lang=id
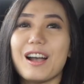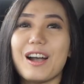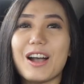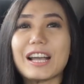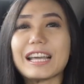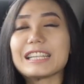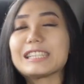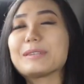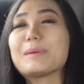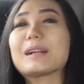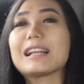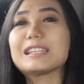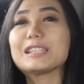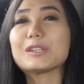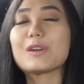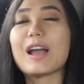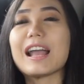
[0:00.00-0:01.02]
Oke sobat
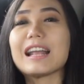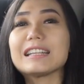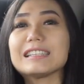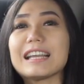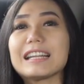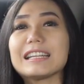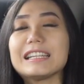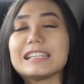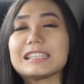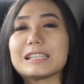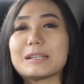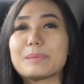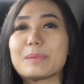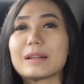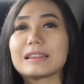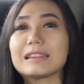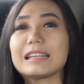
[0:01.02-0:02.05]
klasikoan, jadi
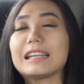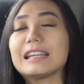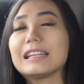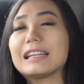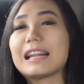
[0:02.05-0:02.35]
seperti